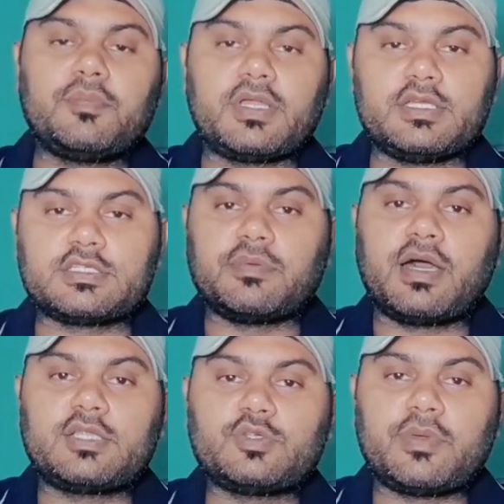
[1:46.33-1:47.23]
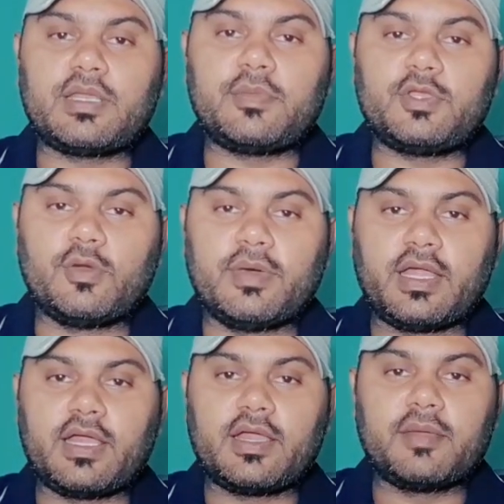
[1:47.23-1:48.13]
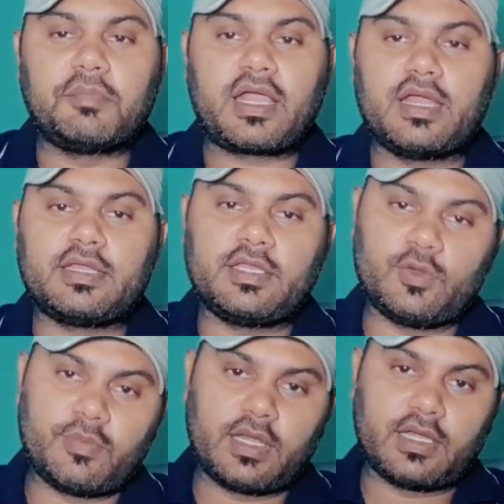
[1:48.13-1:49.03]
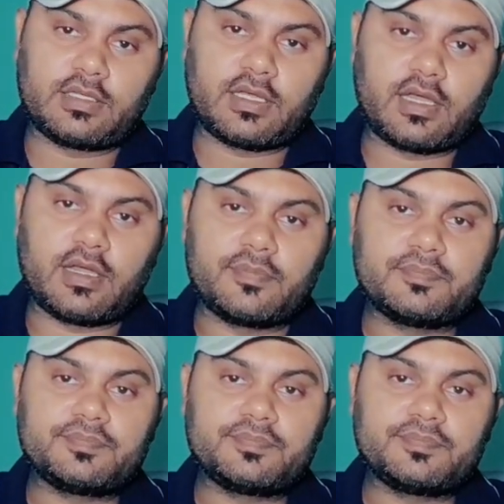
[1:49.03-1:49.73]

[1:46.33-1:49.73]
पर इस बार जो मैंने वीडियो बनाए मैं कंटिन्यू बनाता रहा